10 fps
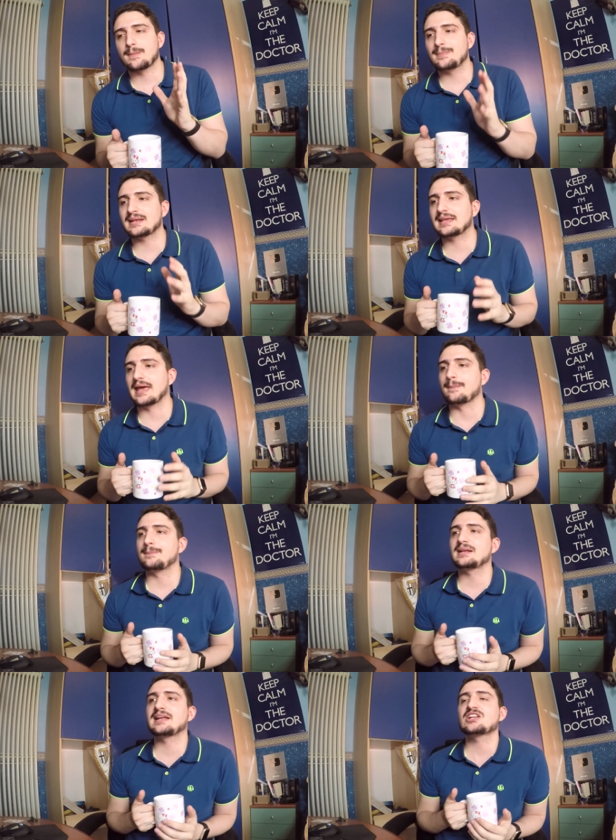Perché?
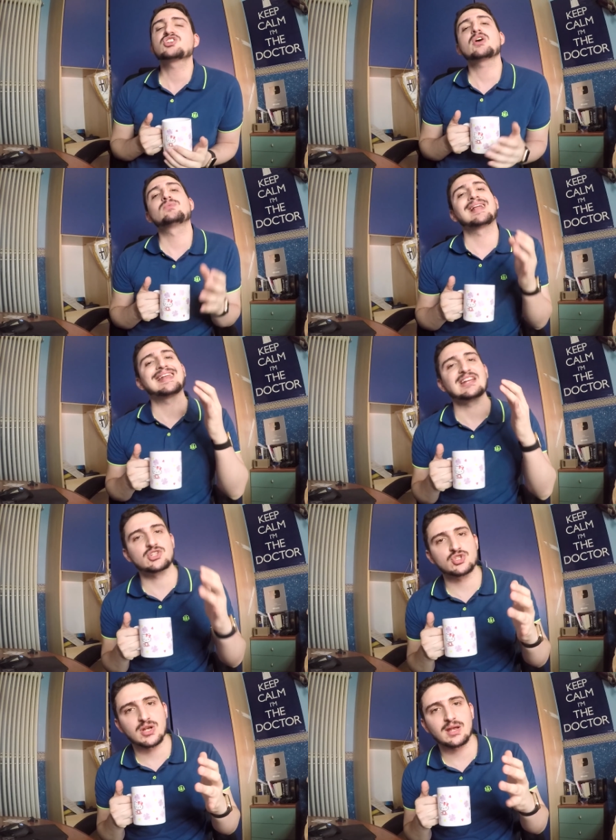Perché c'è una
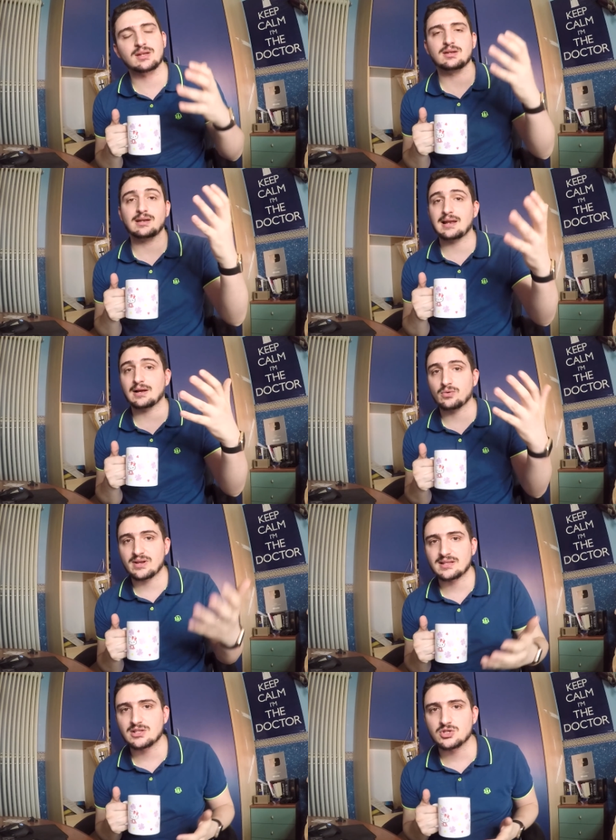legge nella
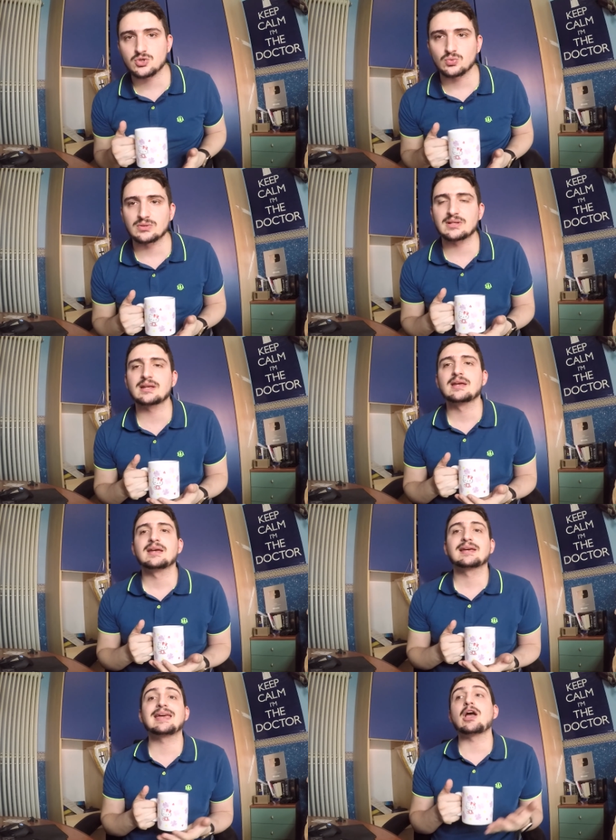Corea del Sud
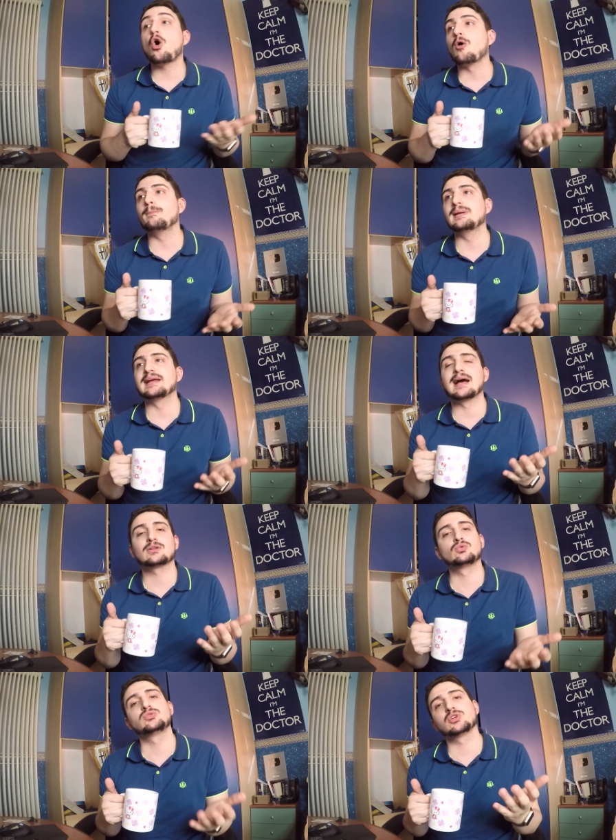che obbliga
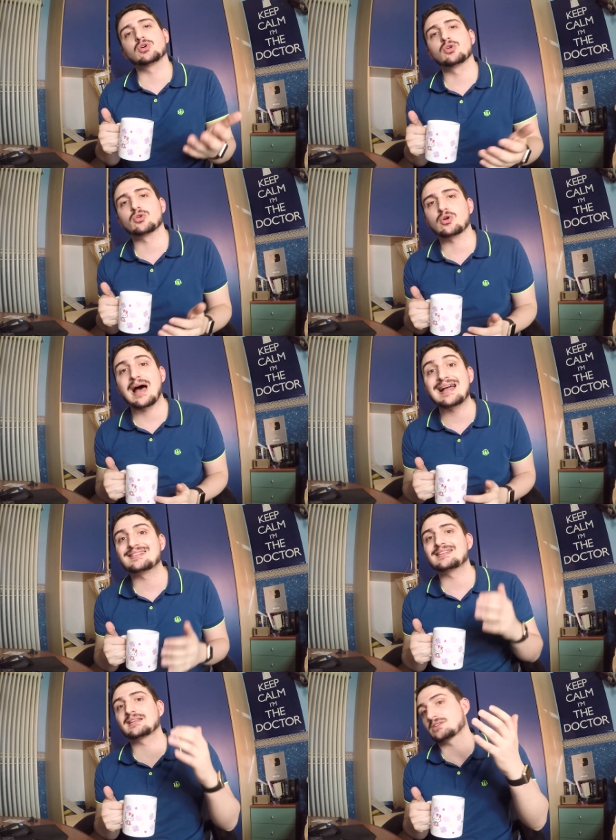tutti coloro
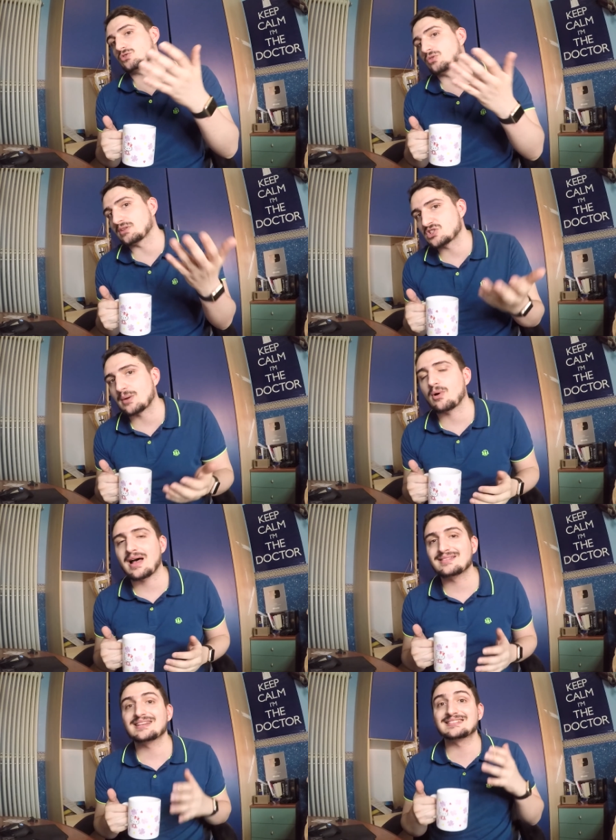che sono diciamo
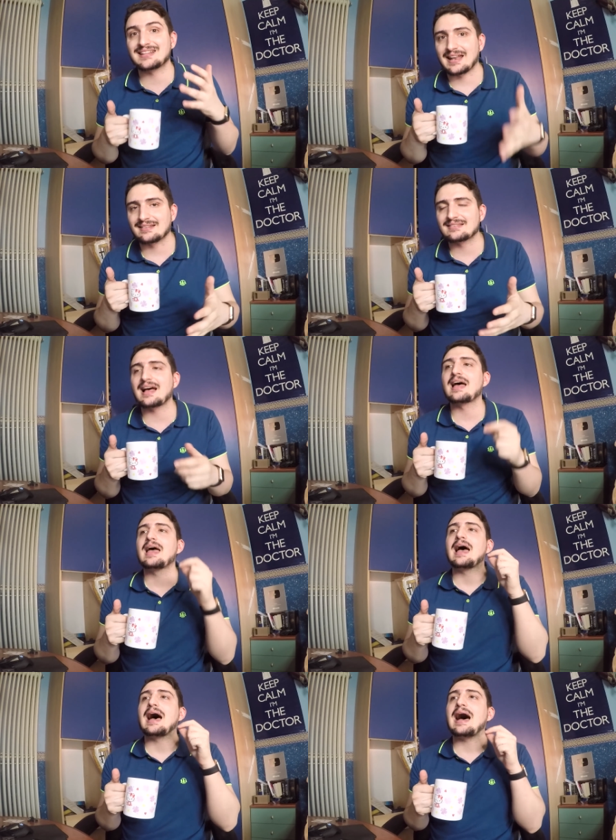under 30
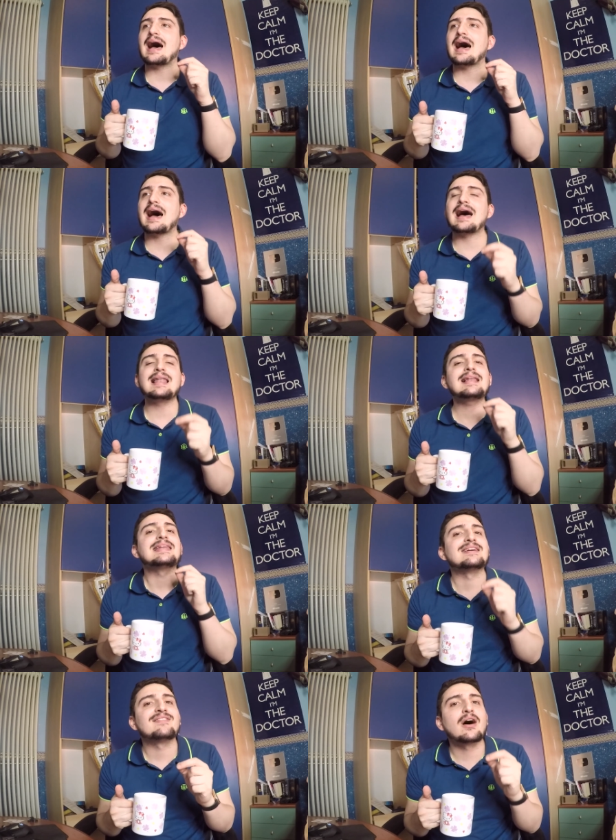alla
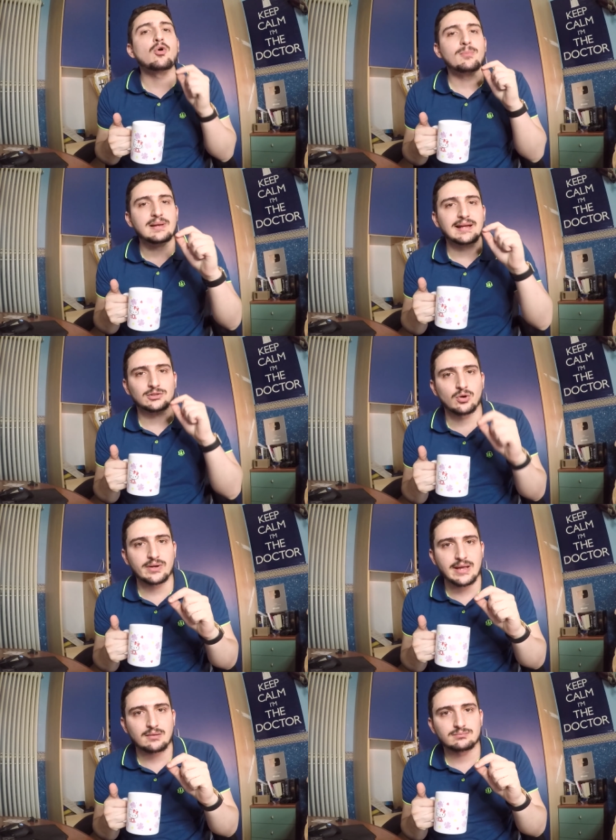leva obbligatoria.